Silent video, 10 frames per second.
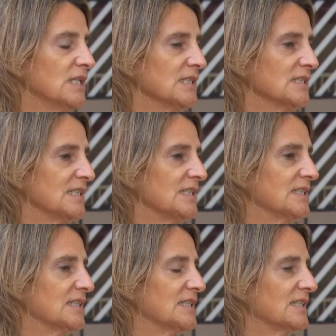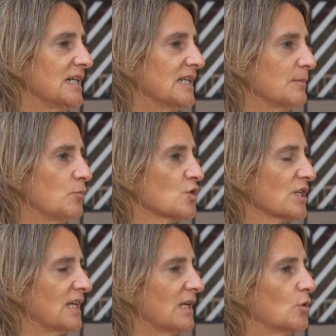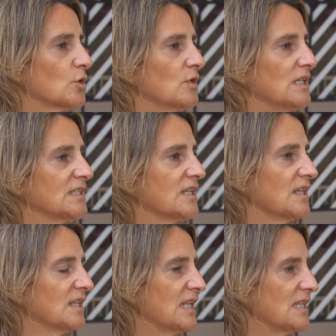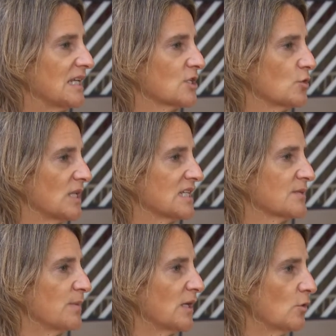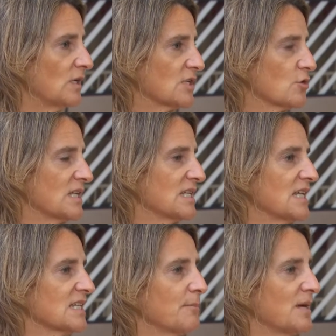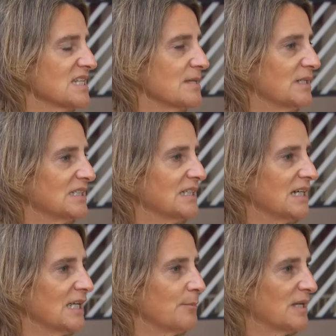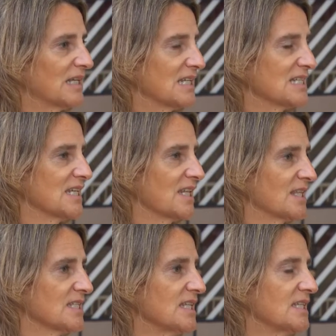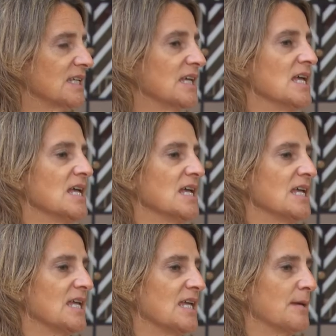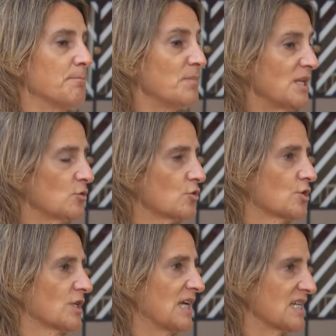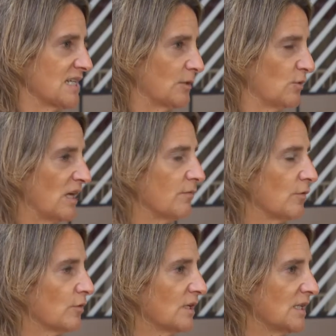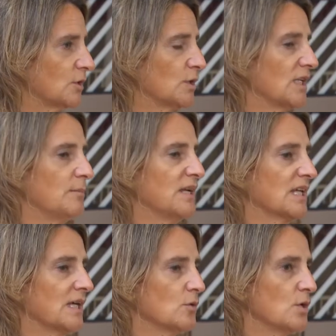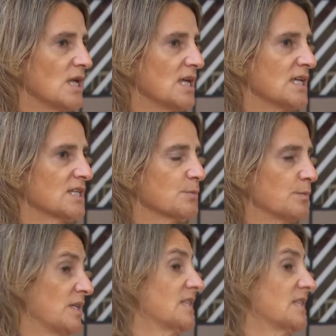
de intentar buscar ahorro de electricidad en las horas pico, en las horas en las que más demanda hay para que se necesite eh, menos gas natural funcionando en el mercado es, es